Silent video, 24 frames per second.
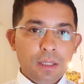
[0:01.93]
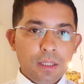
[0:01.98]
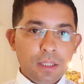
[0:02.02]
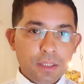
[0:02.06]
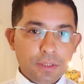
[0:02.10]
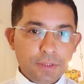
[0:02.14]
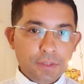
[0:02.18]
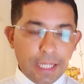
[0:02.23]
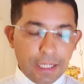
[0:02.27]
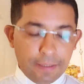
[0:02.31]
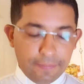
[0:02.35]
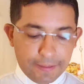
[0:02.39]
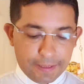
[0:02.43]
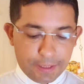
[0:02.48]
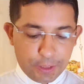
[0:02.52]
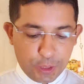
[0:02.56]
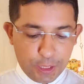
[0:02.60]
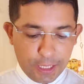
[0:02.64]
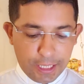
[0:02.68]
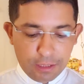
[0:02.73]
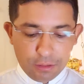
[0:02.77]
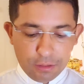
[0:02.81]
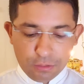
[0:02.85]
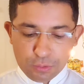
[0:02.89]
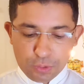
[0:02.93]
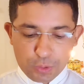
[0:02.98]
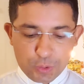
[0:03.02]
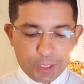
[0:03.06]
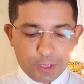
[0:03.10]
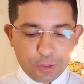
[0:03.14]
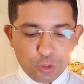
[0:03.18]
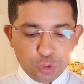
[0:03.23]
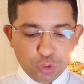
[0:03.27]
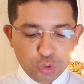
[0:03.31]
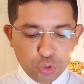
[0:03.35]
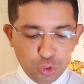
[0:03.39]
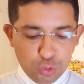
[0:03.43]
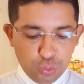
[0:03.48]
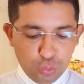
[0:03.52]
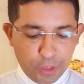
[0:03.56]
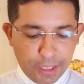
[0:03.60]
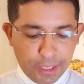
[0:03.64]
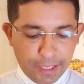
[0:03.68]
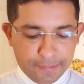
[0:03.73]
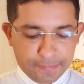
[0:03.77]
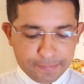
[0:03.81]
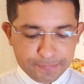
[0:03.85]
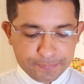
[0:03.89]
Dal Vangelo secondo
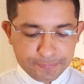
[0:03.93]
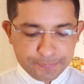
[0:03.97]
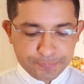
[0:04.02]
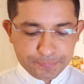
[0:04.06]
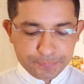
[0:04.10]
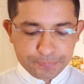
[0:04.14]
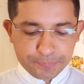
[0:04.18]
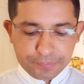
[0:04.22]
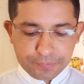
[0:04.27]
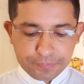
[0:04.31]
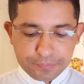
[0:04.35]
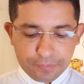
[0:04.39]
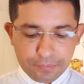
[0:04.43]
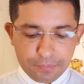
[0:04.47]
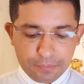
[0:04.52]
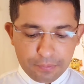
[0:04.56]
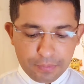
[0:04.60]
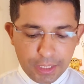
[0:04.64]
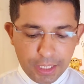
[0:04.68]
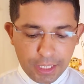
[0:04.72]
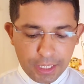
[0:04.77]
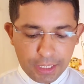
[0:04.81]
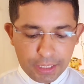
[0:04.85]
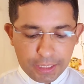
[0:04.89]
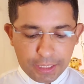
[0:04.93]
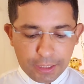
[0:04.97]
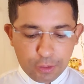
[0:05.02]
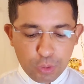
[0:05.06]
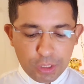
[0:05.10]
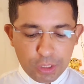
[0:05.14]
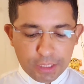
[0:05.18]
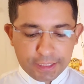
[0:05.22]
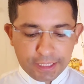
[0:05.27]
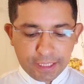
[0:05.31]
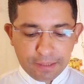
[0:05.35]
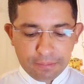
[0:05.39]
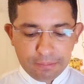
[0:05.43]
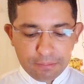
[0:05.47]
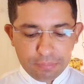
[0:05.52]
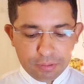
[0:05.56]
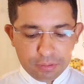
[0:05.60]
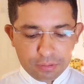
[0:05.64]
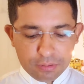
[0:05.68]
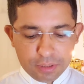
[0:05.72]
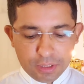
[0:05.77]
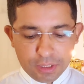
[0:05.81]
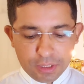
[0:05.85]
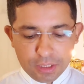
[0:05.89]
Luca. In quel
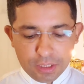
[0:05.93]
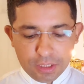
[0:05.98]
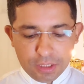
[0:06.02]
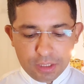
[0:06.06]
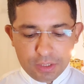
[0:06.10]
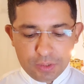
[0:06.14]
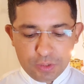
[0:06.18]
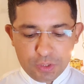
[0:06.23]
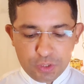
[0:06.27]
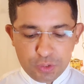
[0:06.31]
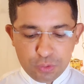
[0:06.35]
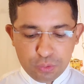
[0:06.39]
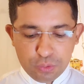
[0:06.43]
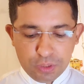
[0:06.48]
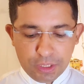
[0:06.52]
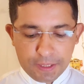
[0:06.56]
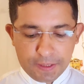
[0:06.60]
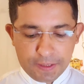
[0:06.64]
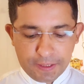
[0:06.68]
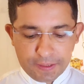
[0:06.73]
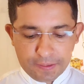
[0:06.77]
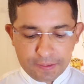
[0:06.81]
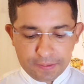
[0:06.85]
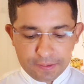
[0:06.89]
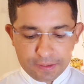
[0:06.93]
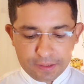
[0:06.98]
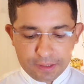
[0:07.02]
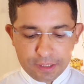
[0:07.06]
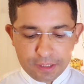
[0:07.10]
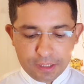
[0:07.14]
tempo Gesù disse,